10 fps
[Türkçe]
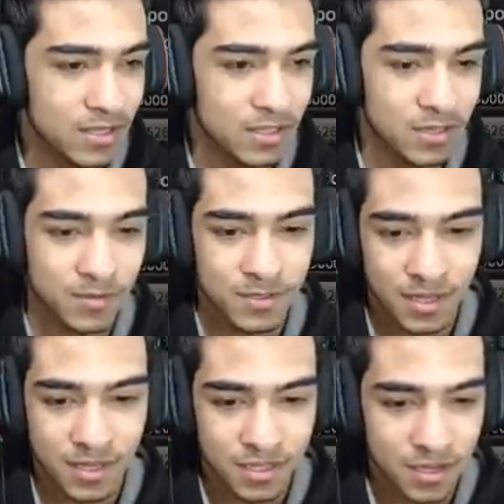işlerimize
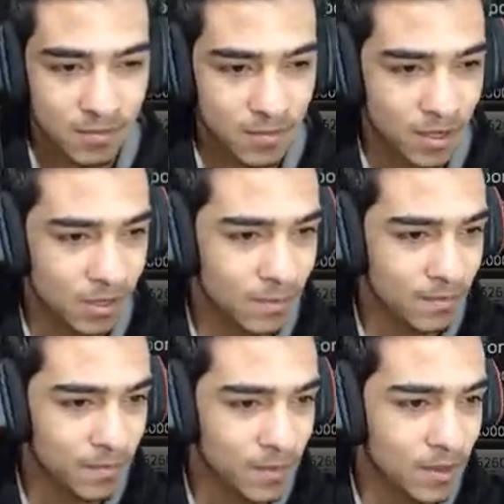geçelim bakalım
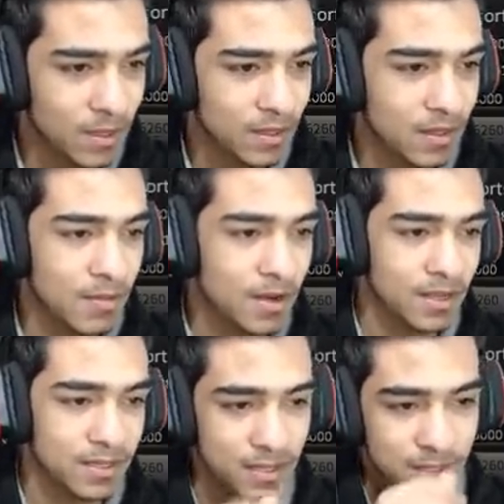demir
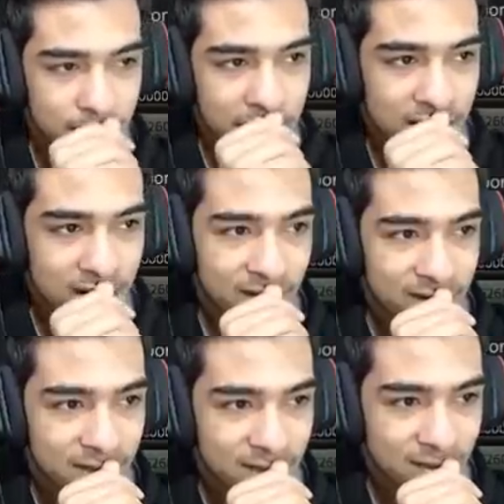eksik diğerleri var
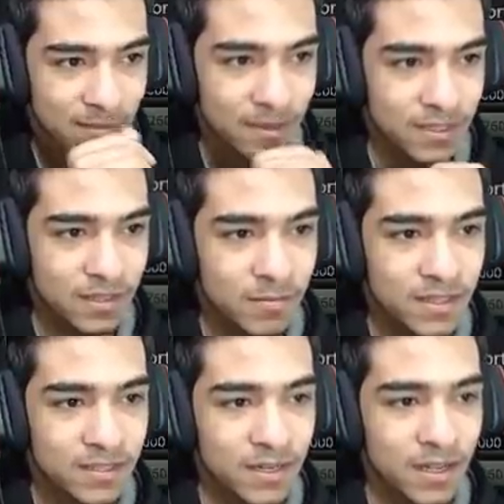zaten market
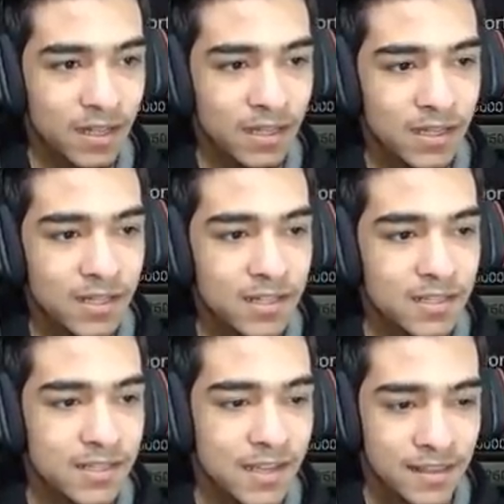materyal
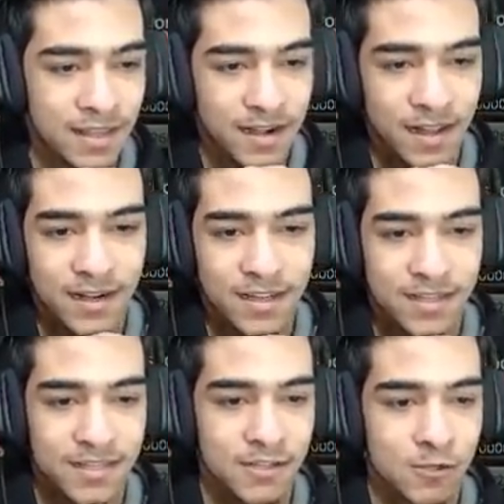setler
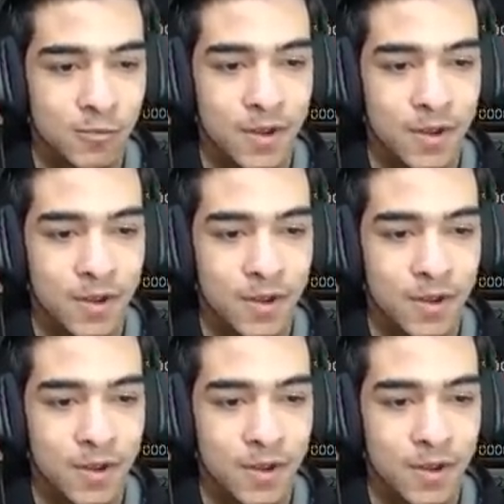arkadaşlar süper